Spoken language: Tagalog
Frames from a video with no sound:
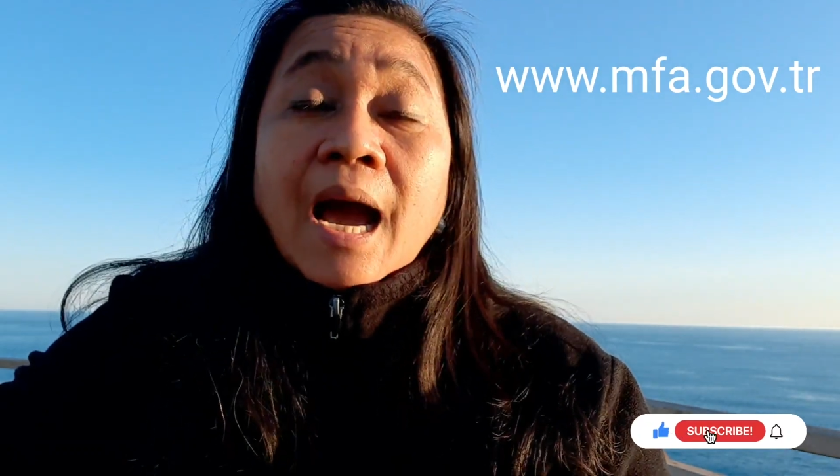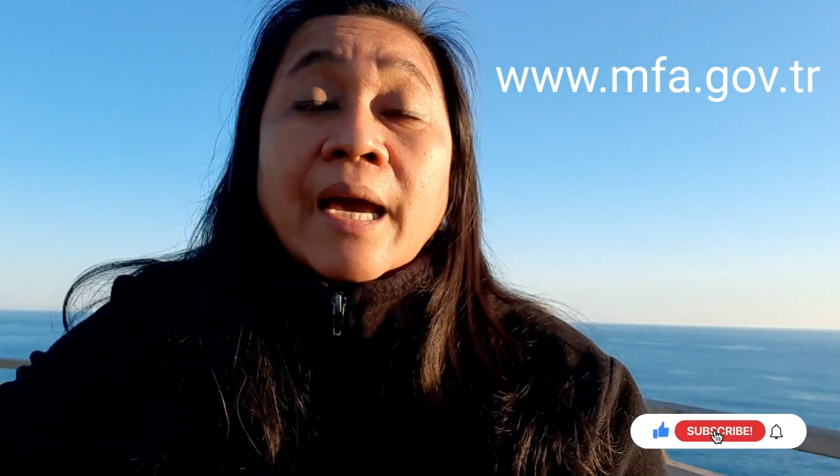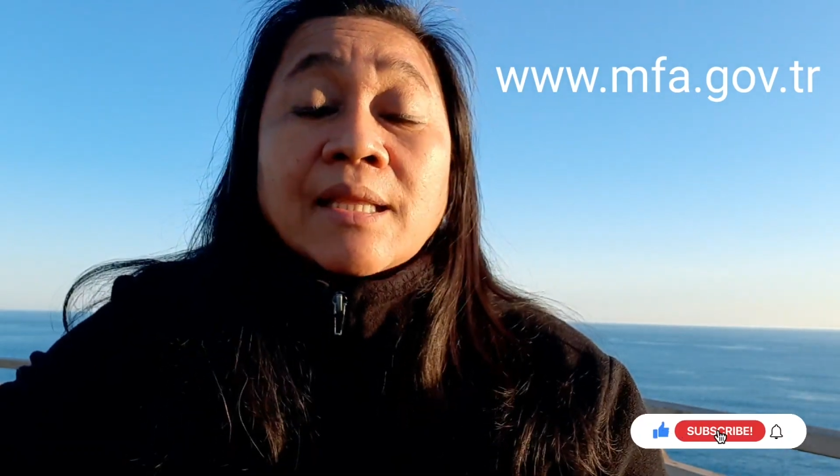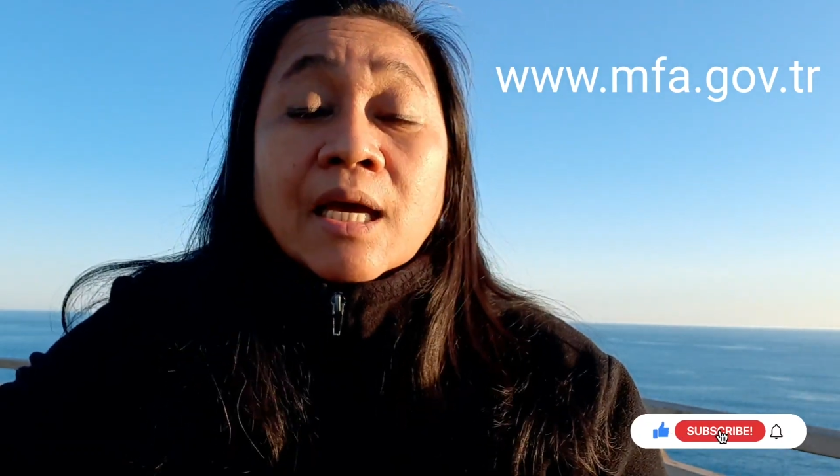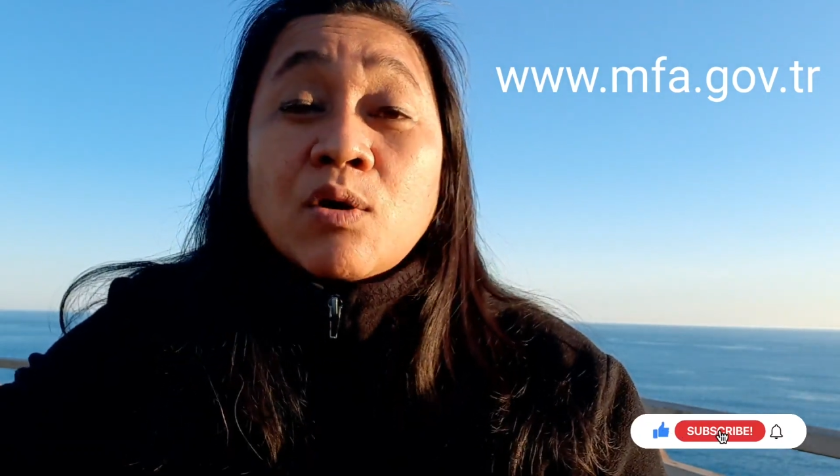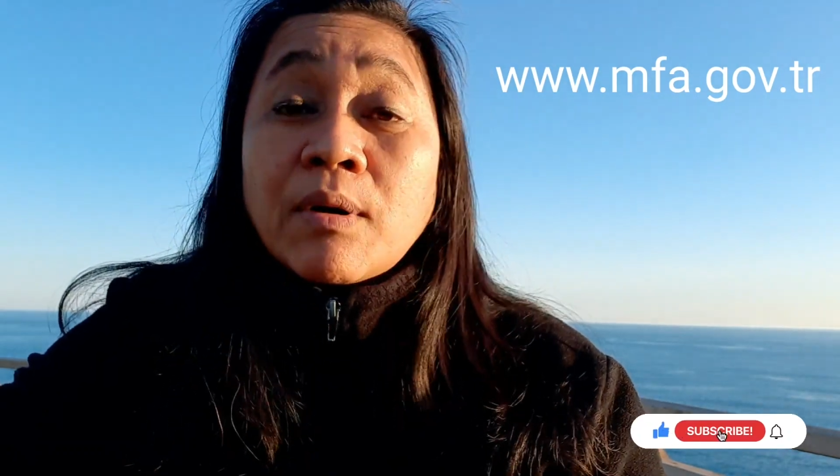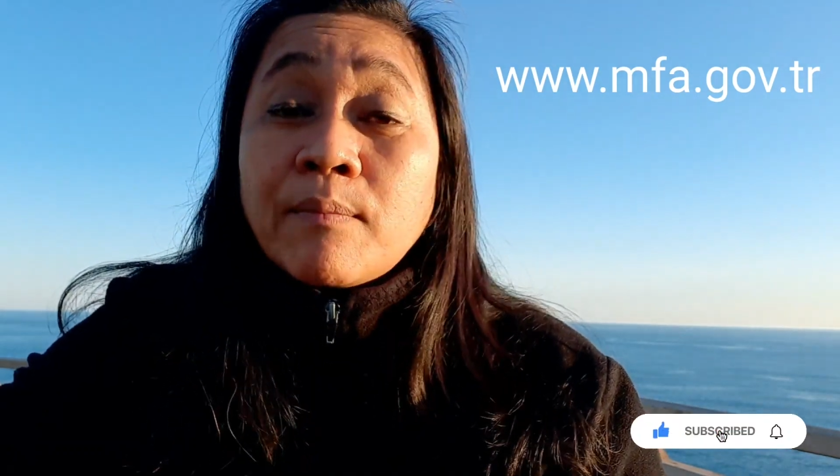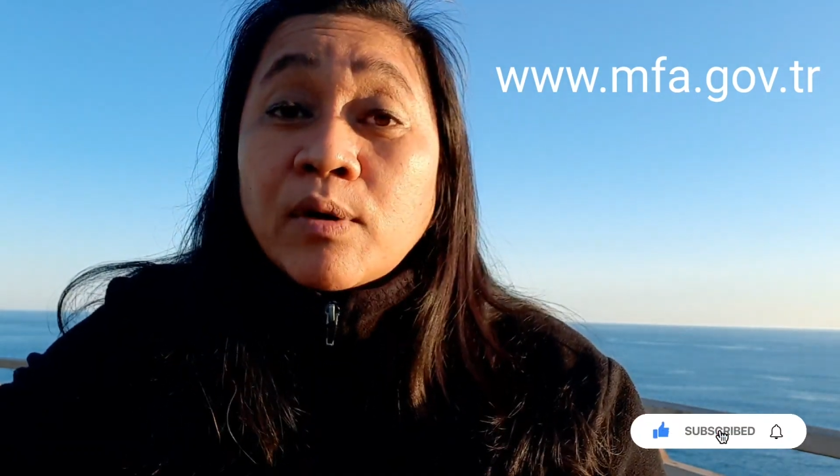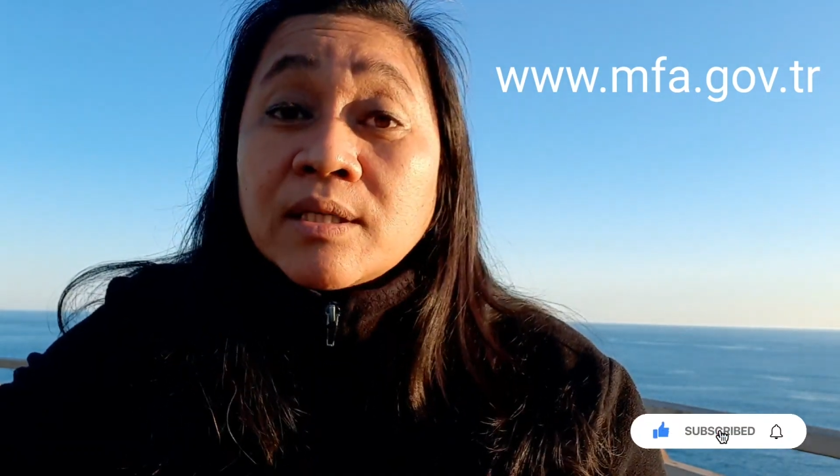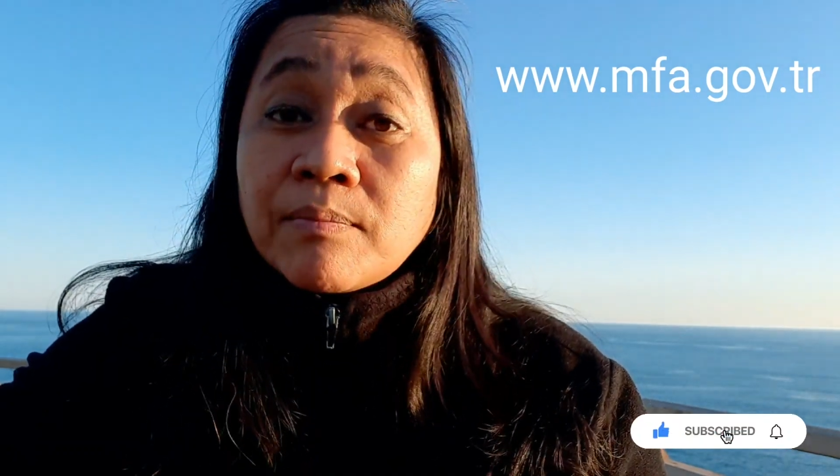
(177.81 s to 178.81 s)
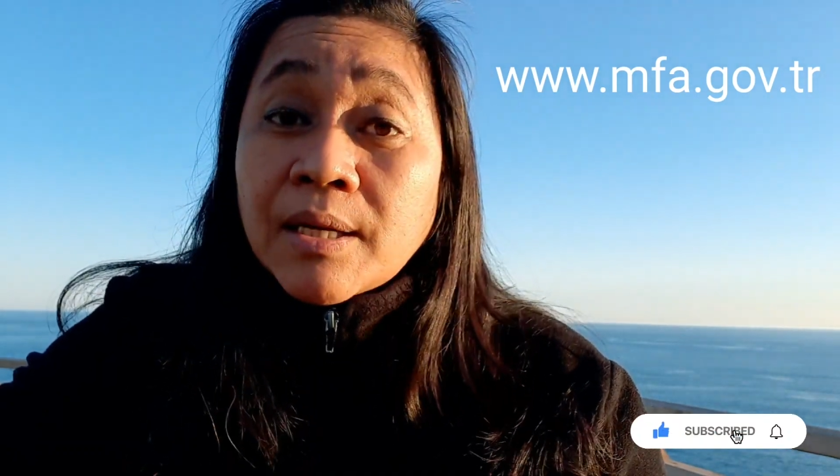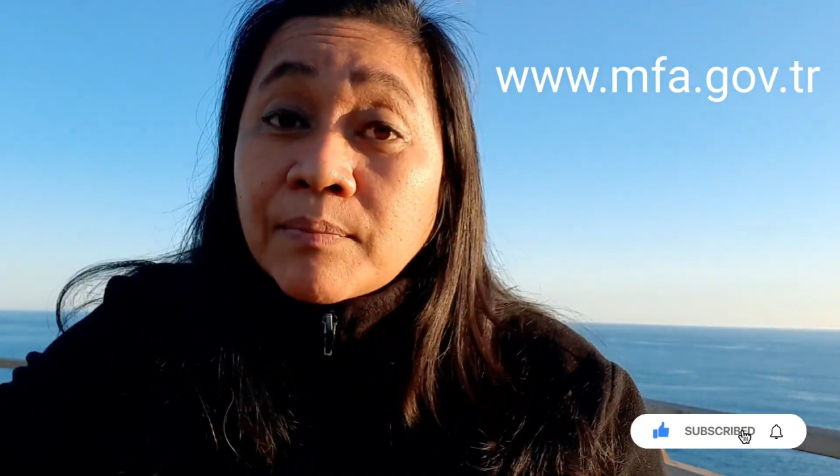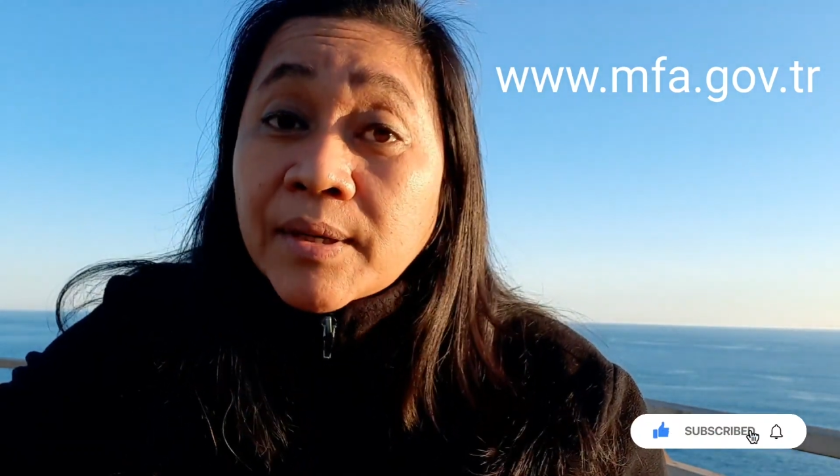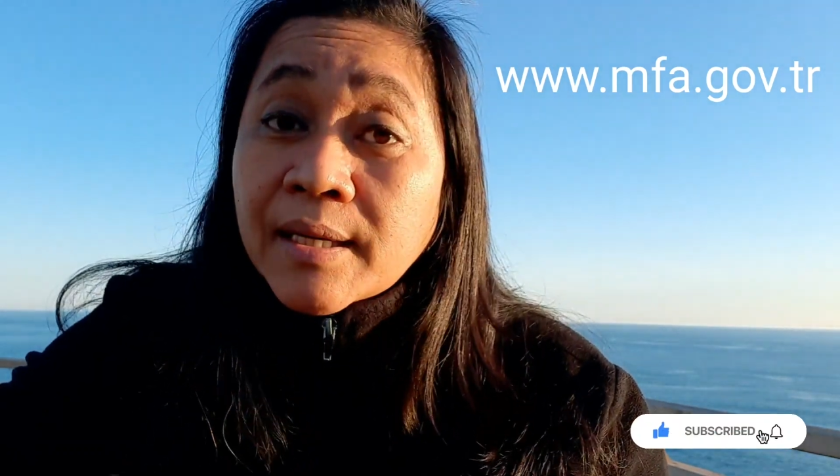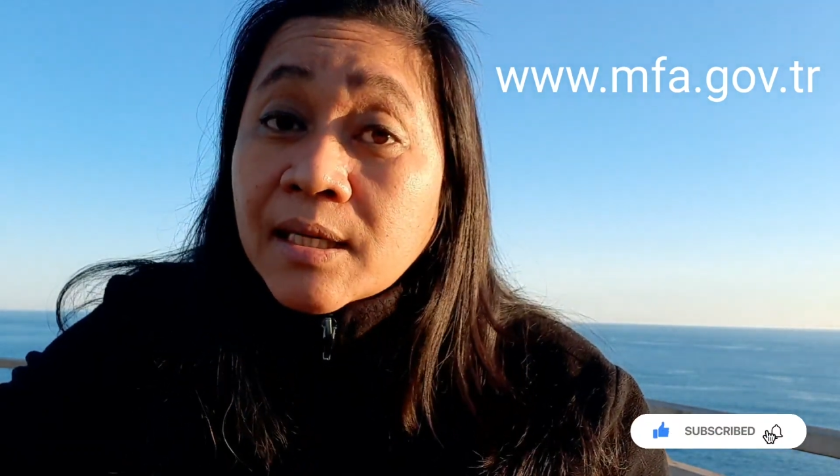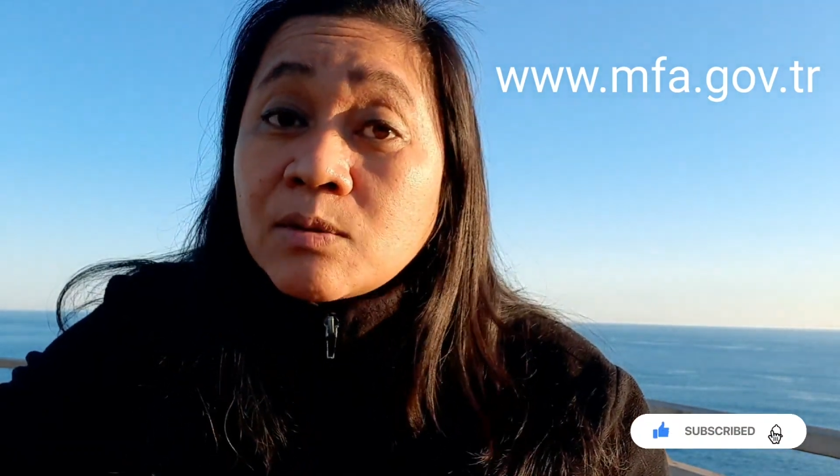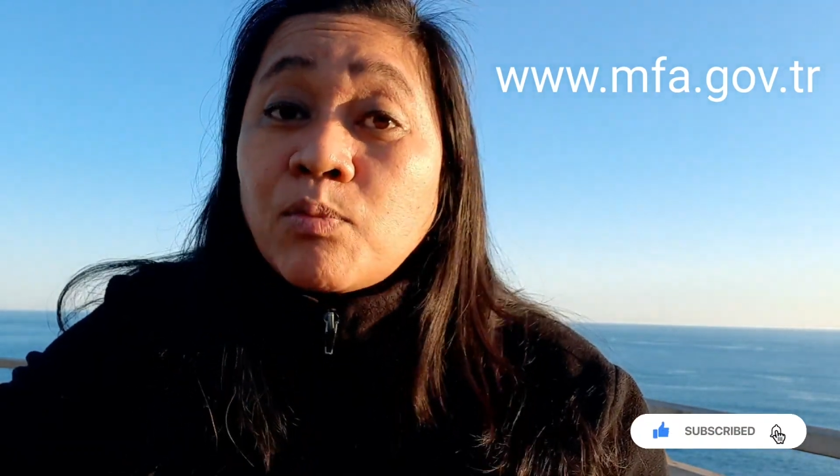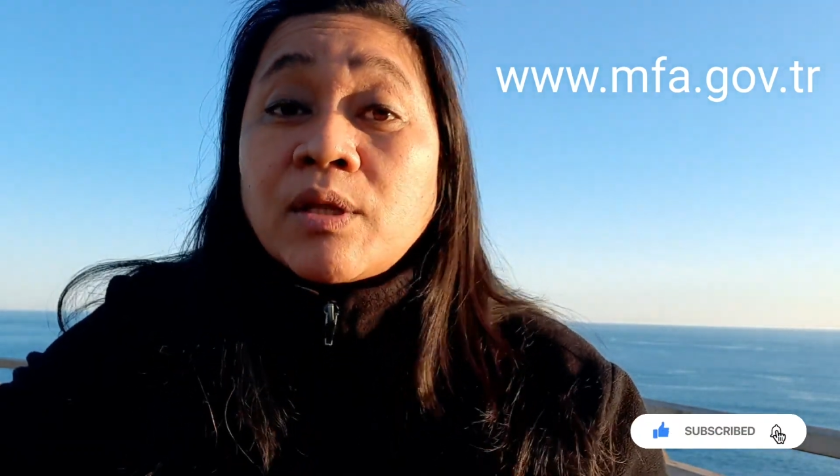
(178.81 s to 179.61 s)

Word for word: Kahit kayo man po ay sa Pilipinas,